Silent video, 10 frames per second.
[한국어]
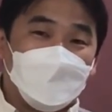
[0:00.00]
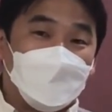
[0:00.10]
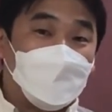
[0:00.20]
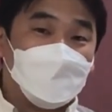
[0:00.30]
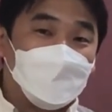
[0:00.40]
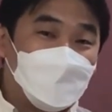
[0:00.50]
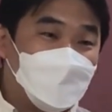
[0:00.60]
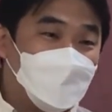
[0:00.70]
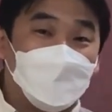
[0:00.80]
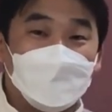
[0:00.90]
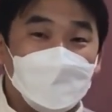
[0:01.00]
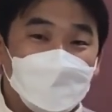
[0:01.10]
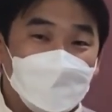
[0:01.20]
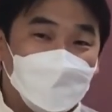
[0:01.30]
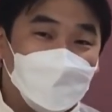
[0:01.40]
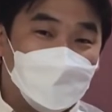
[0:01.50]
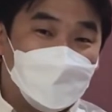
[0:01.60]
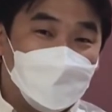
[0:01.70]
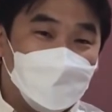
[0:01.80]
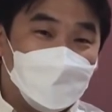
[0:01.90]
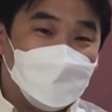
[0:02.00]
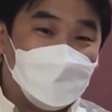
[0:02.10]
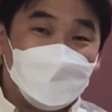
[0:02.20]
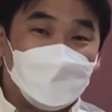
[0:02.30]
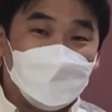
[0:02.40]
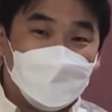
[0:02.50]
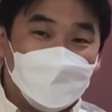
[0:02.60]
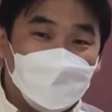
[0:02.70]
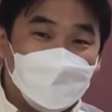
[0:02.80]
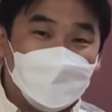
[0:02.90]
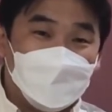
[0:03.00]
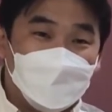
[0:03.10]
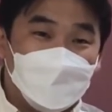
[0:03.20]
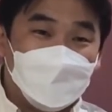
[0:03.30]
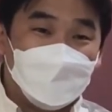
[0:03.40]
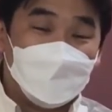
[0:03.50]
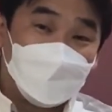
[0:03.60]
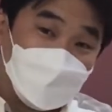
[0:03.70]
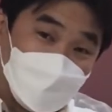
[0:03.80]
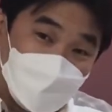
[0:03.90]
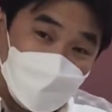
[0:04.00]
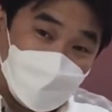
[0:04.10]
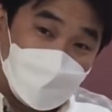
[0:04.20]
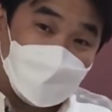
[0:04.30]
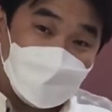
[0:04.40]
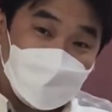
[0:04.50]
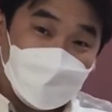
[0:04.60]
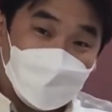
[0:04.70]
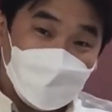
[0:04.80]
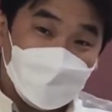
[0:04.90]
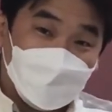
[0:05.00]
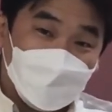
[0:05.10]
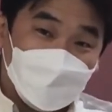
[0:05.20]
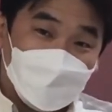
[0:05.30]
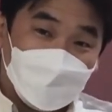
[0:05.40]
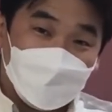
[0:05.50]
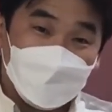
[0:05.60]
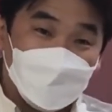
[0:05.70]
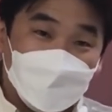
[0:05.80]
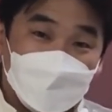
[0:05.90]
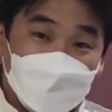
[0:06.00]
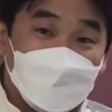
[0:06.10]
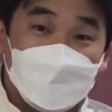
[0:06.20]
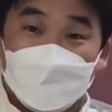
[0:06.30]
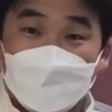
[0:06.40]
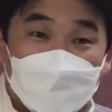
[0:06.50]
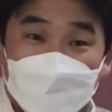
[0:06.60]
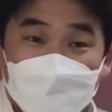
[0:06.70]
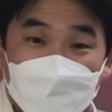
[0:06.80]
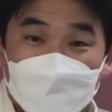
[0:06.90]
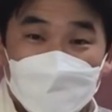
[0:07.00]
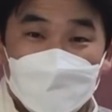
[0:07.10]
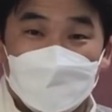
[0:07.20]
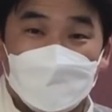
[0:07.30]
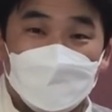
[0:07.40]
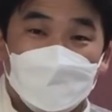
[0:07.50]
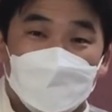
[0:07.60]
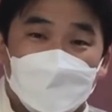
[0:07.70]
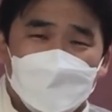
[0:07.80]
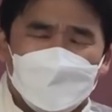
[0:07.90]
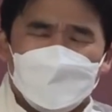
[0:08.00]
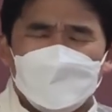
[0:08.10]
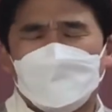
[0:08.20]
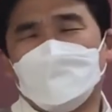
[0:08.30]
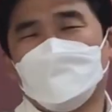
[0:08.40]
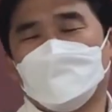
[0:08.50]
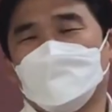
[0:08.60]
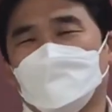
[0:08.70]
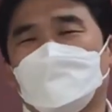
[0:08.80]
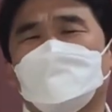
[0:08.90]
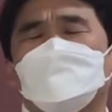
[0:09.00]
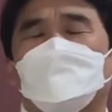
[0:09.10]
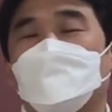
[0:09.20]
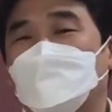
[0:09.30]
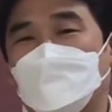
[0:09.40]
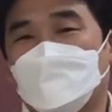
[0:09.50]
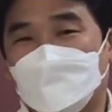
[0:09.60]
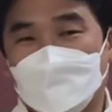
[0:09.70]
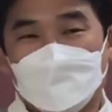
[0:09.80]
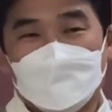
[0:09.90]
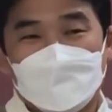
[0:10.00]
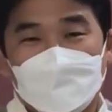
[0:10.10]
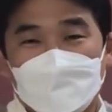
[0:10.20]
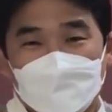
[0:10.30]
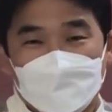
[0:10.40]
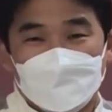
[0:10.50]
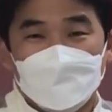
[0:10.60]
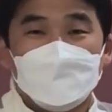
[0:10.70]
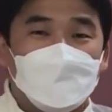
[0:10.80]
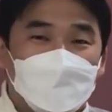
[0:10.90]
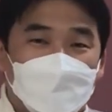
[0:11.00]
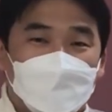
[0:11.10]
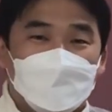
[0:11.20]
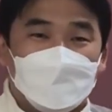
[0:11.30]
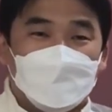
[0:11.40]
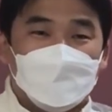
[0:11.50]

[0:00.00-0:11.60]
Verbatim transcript: 바울은 예수님 못 만났잖아요. 직접적으로. 근데 가까웠잖아요. 어느 정도? 그래도 제자들을 만났잖아요. 그러니까 바울이 예수님 너무 알고 싶다는 거예요. 자기는 평생을 당해서.